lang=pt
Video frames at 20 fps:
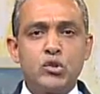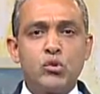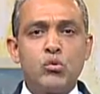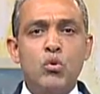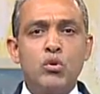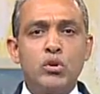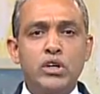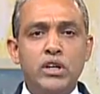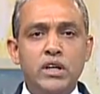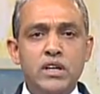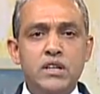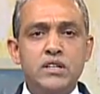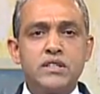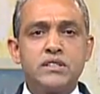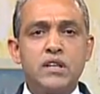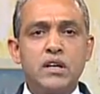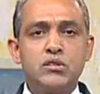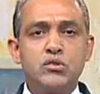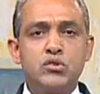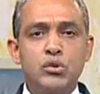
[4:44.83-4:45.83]
de
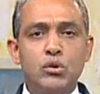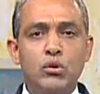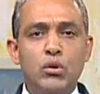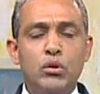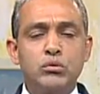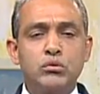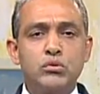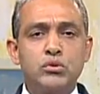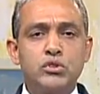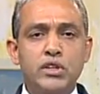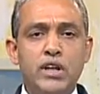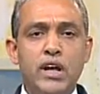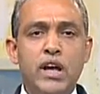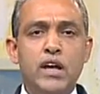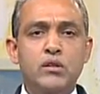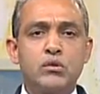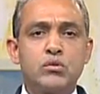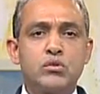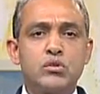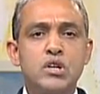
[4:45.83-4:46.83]
conquistas de outros
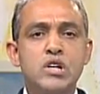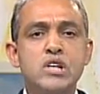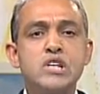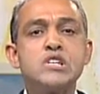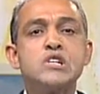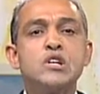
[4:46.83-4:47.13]
direitos,